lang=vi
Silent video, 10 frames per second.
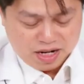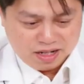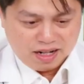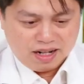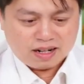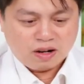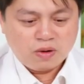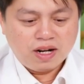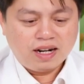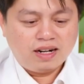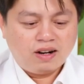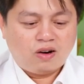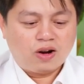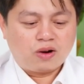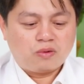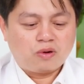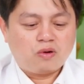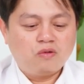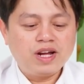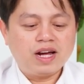ơn uh, câu uh, hỏi của
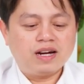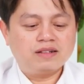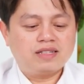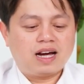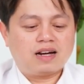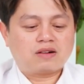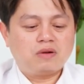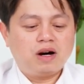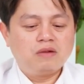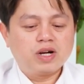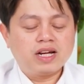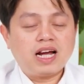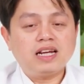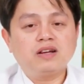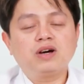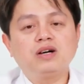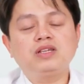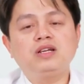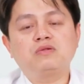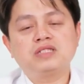cô Vinh ạ. Dạ ở một khía cạnh nào đó
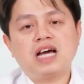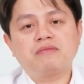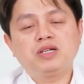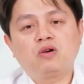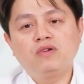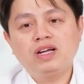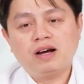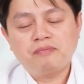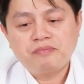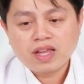thì nó cũng giảm đi cô Vinh ạ.